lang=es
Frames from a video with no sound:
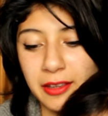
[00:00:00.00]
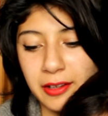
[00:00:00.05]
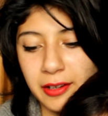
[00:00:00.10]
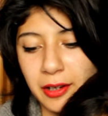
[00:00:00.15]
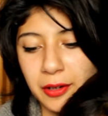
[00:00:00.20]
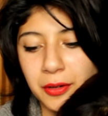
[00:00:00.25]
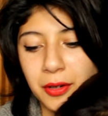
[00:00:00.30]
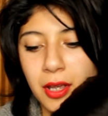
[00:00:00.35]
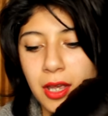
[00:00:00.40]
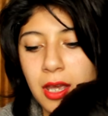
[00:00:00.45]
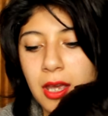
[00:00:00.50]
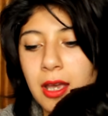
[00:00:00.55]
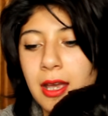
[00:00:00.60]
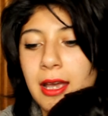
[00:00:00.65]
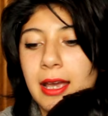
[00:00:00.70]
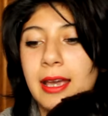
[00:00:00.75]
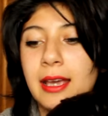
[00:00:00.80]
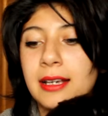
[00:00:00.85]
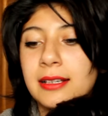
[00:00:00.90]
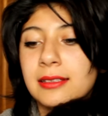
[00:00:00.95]
de enero.
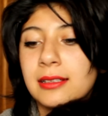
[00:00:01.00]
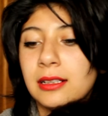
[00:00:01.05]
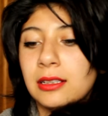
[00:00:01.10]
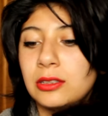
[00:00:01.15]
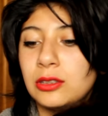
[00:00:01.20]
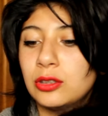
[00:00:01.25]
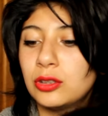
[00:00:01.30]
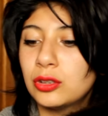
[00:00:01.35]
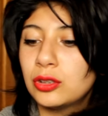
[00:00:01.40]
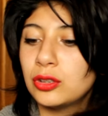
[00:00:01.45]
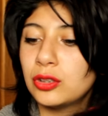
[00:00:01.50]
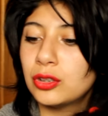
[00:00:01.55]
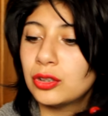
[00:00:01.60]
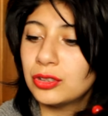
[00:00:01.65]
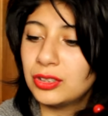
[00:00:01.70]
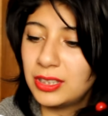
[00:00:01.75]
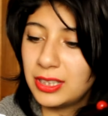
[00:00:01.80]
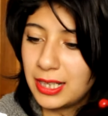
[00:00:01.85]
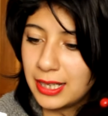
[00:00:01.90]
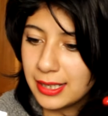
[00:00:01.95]
Es el
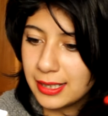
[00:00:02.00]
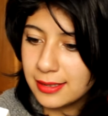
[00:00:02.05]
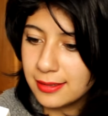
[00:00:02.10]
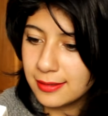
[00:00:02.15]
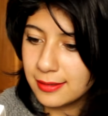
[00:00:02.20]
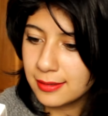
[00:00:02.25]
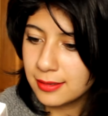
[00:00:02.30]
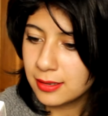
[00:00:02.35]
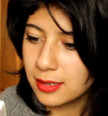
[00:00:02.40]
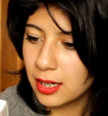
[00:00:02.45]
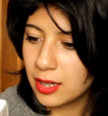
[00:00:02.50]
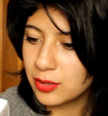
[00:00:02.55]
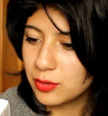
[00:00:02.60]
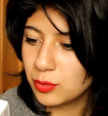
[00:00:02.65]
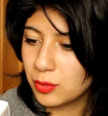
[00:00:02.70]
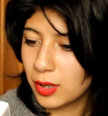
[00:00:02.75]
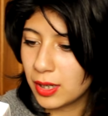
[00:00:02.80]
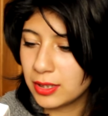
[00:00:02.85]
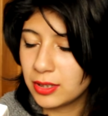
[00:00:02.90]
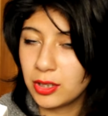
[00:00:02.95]
tono 3, es
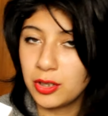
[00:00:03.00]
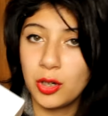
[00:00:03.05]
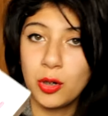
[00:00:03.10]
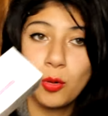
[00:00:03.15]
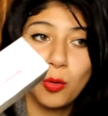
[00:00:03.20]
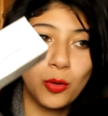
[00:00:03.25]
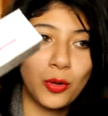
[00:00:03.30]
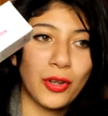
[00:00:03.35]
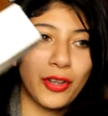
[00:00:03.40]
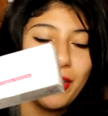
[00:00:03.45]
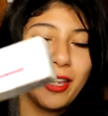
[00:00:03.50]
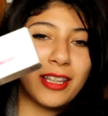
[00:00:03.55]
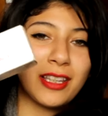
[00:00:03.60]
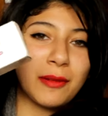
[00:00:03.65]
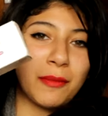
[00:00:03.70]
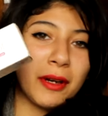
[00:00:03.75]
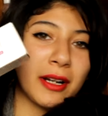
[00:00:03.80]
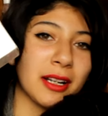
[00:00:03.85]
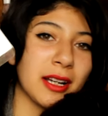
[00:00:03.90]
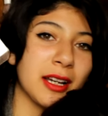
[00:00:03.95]
un castaño oscuro y esta
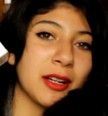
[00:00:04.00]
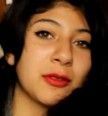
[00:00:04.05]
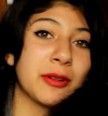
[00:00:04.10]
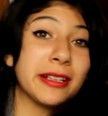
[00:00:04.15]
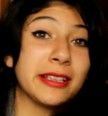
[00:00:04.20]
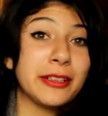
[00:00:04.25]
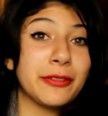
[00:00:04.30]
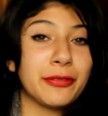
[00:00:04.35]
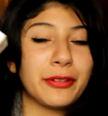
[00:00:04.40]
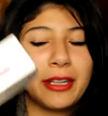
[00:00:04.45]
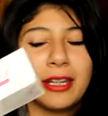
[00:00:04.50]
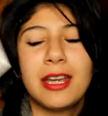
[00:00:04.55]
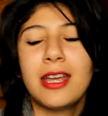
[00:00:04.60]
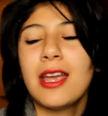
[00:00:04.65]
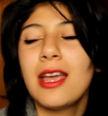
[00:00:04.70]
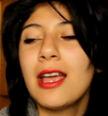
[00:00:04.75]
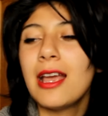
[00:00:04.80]
marca es Pretty Free